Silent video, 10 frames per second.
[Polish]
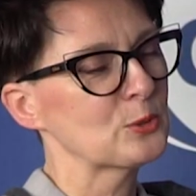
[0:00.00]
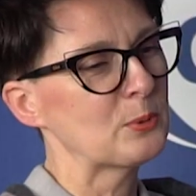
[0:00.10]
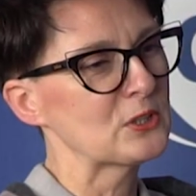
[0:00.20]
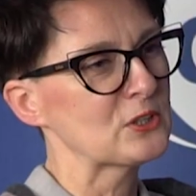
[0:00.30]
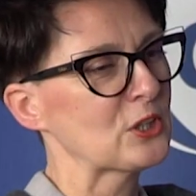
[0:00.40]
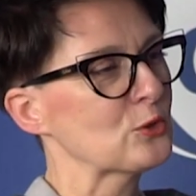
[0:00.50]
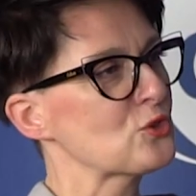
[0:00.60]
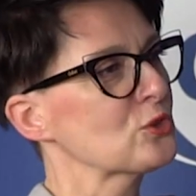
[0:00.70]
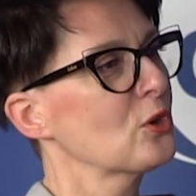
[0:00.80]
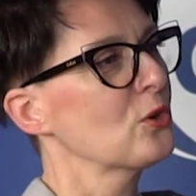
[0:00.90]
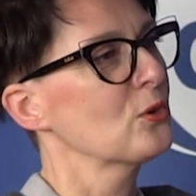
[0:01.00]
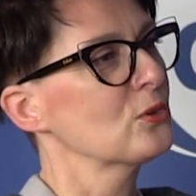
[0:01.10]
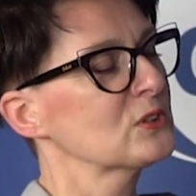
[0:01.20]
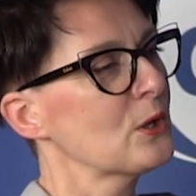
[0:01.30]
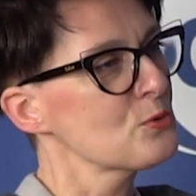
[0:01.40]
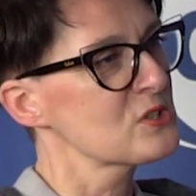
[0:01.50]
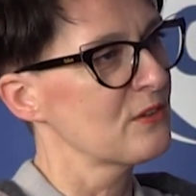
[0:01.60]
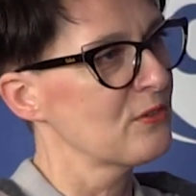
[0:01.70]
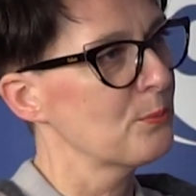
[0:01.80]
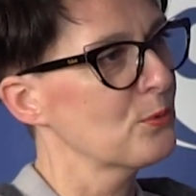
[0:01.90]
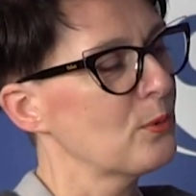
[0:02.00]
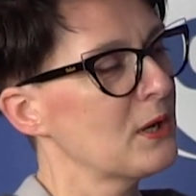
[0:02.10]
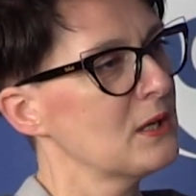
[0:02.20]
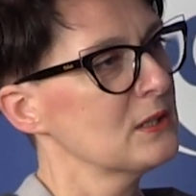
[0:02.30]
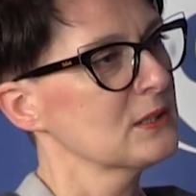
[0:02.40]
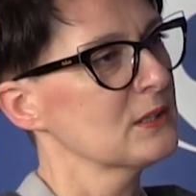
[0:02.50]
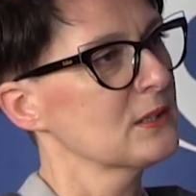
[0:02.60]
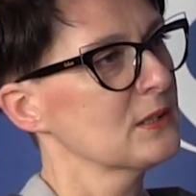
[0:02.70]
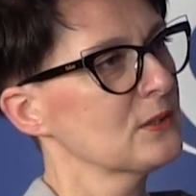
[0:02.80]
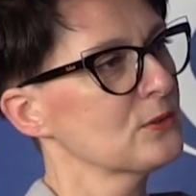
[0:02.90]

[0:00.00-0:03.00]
to panie redaktorze, to ta ustawa była e,